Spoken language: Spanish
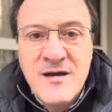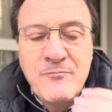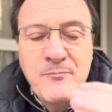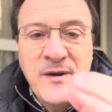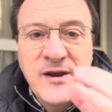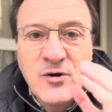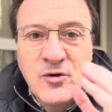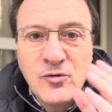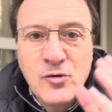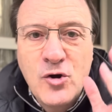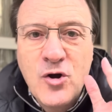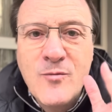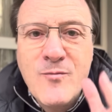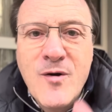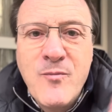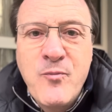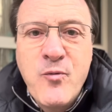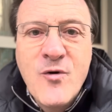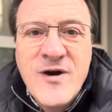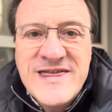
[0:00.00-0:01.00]
Pero,
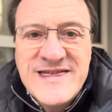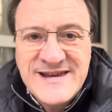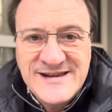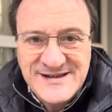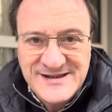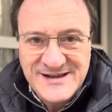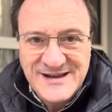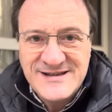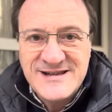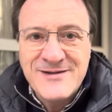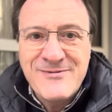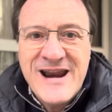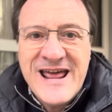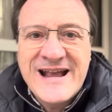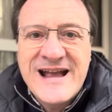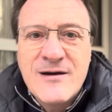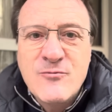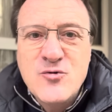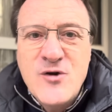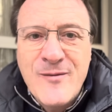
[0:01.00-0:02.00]
¿cómo puedes llevar a
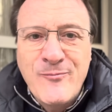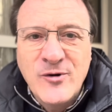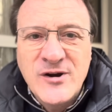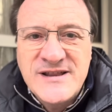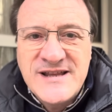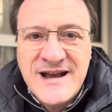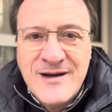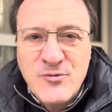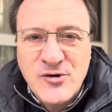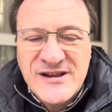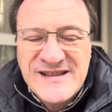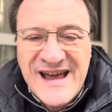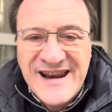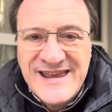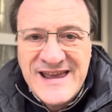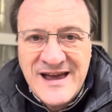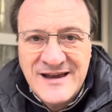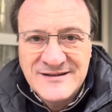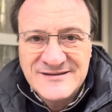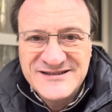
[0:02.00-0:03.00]
cabo una política
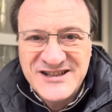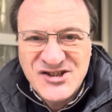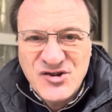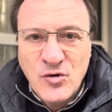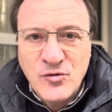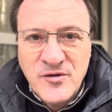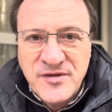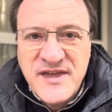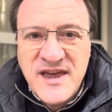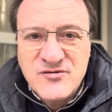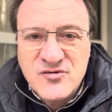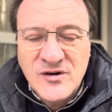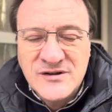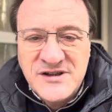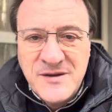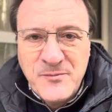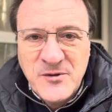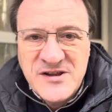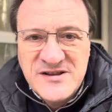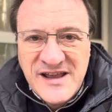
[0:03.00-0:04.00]
monetaria desconociendo el
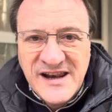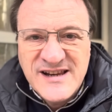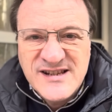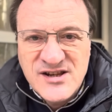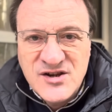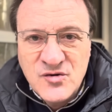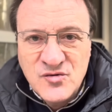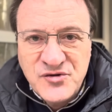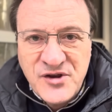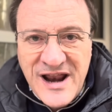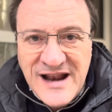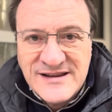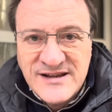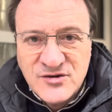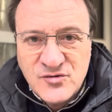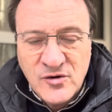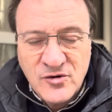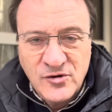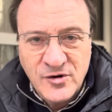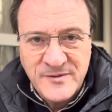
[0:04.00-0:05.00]
tipo de interés neutral de
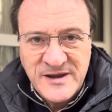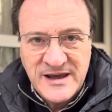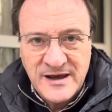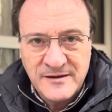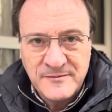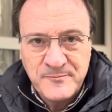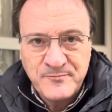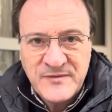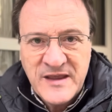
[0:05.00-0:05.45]
tu economía?